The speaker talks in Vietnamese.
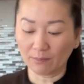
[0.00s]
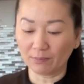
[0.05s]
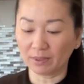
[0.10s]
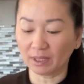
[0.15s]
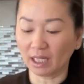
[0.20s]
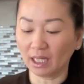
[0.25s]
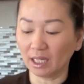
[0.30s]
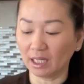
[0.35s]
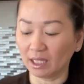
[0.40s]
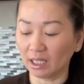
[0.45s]

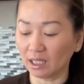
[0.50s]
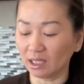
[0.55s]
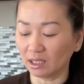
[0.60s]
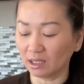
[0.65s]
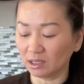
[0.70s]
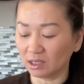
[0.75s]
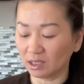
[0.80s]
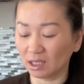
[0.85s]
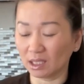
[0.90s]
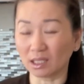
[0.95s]
Nơi bê
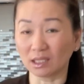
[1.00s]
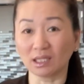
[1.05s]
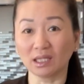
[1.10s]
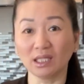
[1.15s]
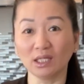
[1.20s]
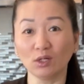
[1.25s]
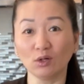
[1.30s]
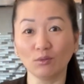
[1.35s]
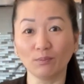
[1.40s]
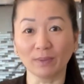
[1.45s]
đại việc
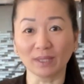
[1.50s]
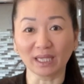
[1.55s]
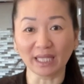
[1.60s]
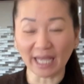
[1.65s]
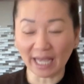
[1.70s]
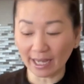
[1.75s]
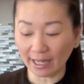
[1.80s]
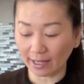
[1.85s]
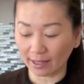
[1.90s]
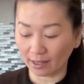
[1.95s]
chân,
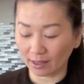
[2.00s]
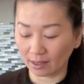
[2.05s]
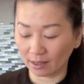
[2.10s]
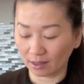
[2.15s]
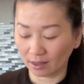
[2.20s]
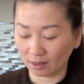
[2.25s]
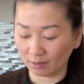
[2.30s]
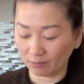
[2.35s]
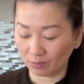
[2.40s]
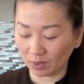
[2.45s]
việc
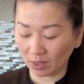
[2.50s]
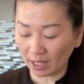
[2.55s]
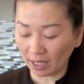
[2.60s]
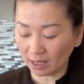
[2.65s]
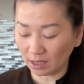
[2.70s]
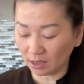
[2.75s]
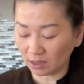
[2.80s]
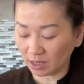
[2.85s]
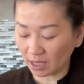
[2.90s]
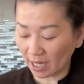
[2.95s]
mùl,
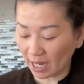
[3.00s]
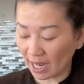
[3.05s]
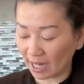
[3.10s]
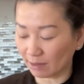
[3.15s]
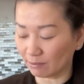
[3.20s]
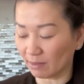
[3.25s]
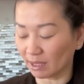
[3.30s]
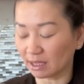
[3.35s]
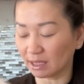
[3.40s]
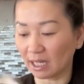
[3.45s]
việc rung
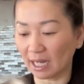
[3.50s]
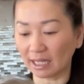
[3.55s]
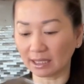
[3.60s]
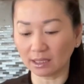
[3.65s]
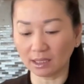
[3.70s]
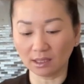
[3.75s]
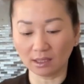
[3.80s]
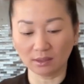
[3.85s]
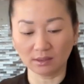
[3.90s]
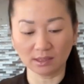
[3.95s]
chô kia.
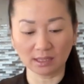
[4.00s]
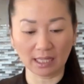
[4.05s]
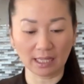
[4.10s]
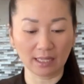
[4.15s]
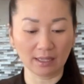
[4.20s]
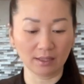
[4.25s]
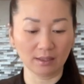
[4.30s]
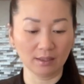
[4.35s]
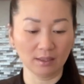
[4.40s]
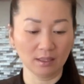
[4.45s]
Đó bê
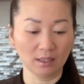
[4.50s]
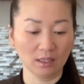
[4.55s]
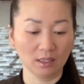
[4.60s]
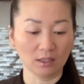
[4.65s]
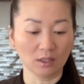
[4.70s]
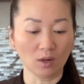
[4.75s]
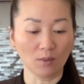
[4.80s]
dân tới